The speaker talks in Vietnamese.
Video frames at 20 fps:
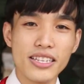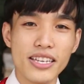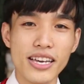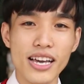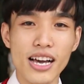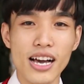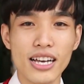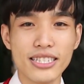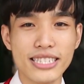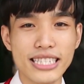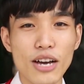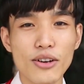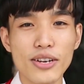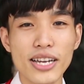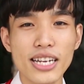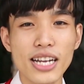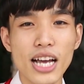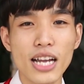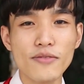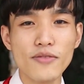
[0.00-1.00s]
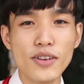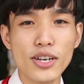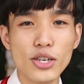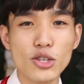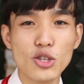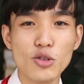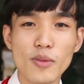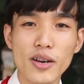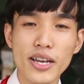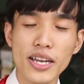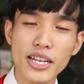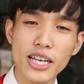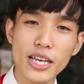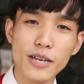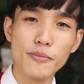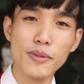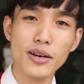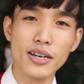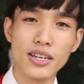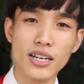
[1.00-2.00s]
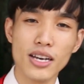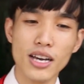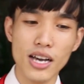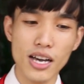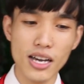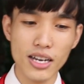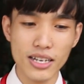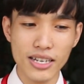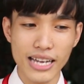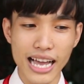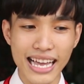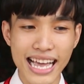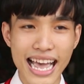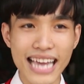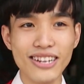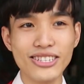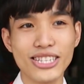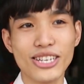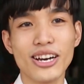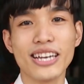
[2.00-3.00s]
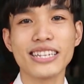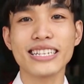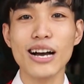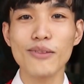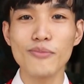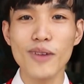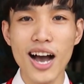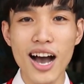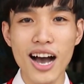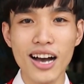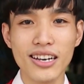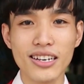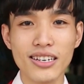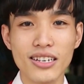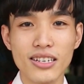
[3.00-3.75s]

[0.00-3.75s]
thì à, sau khi đến với YouTube thì mình à, gặt hái được nhiều thành công hơn